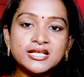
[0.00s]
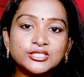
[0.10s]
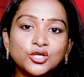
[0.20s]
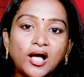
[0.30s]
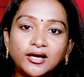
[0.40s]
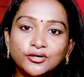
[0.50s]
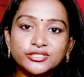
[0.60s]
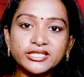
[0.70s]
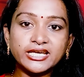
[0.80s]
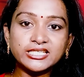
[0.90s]
సో అల్లు
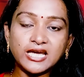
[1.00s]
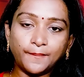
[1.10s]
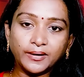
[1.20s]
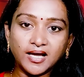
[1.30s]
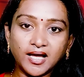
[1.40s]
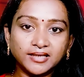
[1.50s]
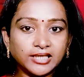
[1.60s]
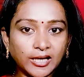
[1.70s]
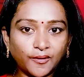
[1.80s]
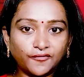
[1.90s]
శిరీష్ ఎప్పట్లాగా
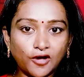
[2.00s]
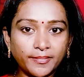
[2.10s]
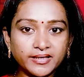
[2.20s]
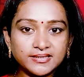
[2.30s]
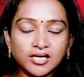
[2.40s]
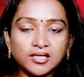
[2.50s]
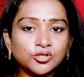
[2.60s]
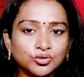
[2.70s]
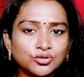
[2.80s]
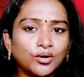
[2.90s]
తన పర్ఫార్మెన్స్
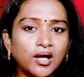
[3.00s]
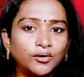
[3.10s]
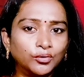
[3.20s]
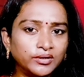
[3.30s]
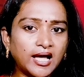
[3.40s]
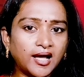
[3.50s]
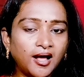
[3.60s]
సోసోగా uh, ఉన్నా